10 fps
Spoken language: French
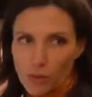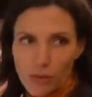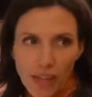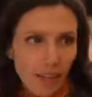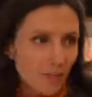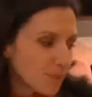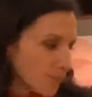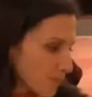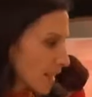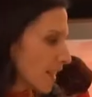en verre.
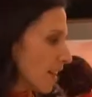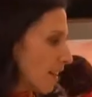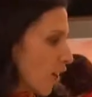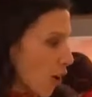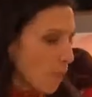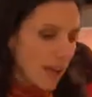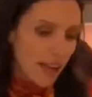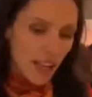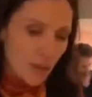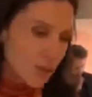En
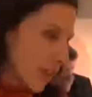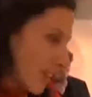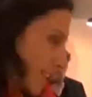parallèle, vous avez